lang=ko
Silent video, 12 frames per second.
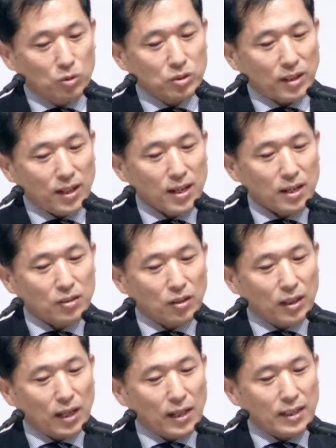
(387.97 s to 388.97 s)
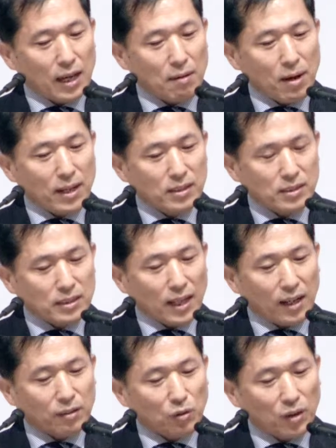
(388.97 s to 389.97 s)
5절에 너희가 내 말을
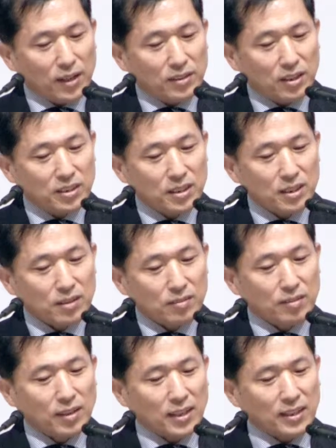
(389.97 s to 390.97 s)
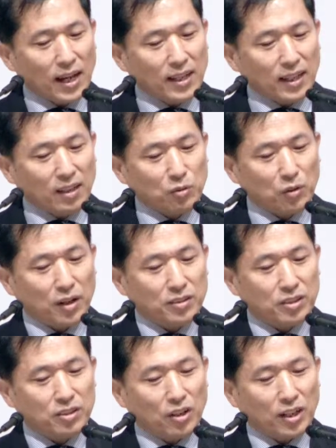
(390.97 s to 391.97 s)
내게 속하였나니 세상이 다 내게
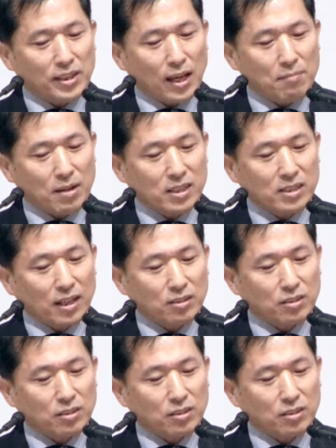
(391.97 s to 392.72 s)
속하였니 너희가 내 말을